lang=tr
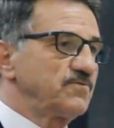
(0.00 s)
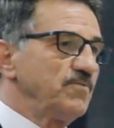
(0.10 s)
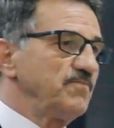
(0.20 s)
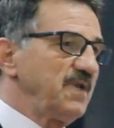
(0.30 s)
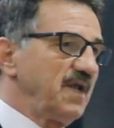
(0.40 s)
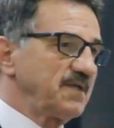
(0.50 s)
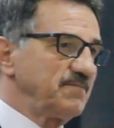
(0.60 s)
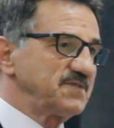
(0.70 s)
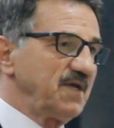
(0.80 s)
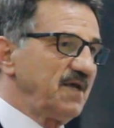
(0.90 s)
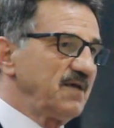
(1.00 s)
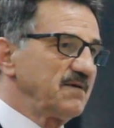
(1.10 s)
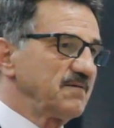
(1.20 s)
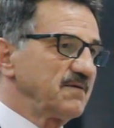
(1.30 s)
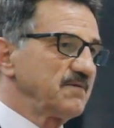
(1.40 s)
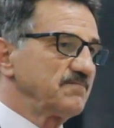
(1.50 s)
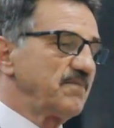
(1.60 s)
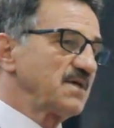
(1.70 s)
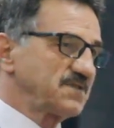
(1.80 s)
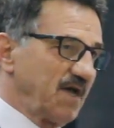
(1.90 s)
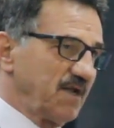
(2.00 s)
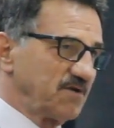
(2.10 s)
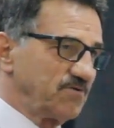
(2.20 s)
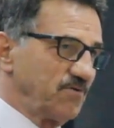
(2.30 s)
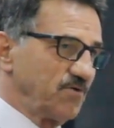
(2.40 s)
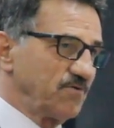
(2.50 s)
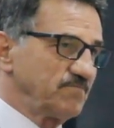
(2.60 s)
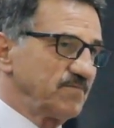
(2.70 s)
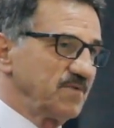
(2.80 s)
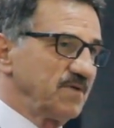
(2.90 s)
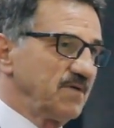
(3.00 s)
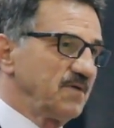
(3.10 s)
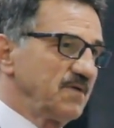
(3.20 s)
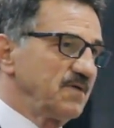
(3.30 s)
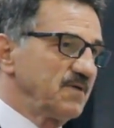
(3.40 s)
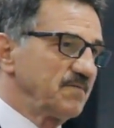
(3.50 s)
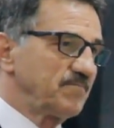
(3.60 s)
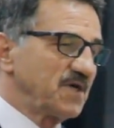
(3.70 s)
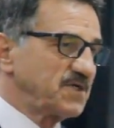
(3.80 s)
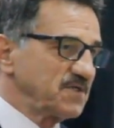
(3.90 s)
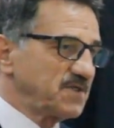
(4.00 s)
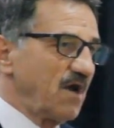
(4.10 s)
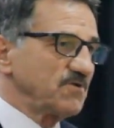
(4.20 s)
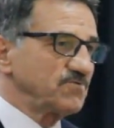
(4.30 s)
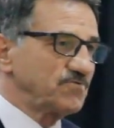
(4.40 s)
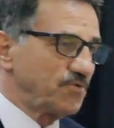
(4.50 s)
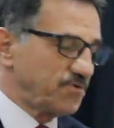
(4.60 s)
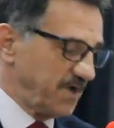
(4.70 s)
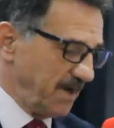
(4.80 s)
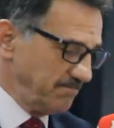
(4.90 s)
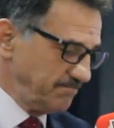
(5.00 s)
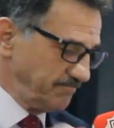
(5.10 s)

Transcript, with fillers: tüm milletimize başsağlığı diyorum. Başın sağ olsun Türkiye'm.